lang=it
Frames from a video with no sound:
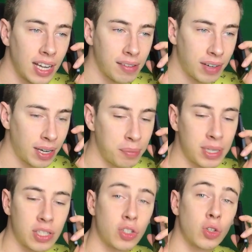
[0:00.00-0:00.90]
avrebbe
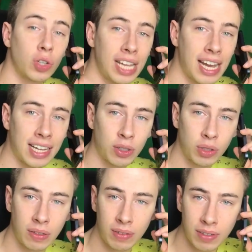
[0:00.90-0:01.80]
sognato
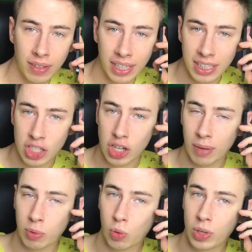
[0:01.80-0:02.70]
di vivere
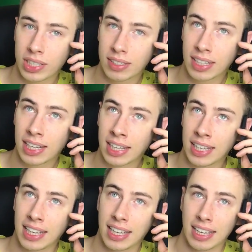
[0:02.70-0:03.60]
diciamo questa
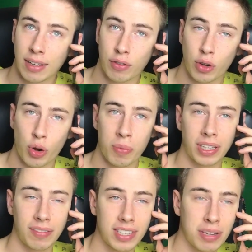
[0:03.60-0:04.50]
forma
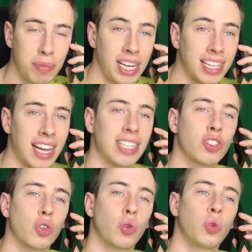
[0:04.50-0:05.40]
di visibilità
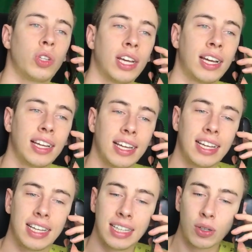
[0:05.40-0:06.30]
assoluta
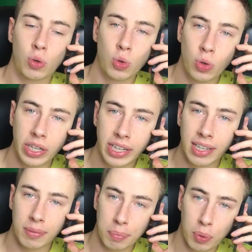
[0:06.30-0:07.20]
in
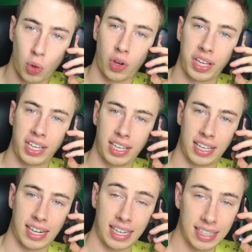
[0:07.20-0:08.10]
cui puoi
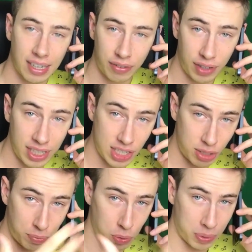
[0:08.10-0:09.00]
rendere
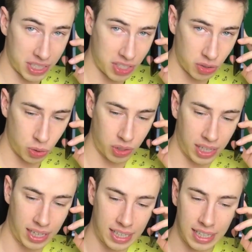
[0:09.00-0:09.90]
felici più
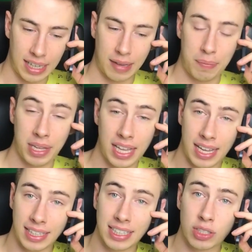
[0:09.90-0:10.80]
persone
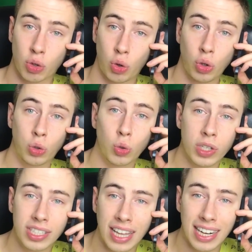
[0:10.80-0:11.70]
mediante solo il tuo
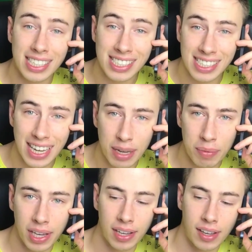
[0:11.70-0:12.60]
stare
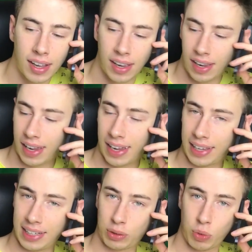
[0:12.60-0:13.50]
assieme
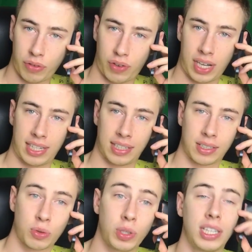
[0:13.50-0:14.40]
alle tue fan.
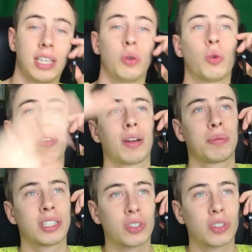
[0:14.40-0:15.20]
Quindi chiunque avrebbe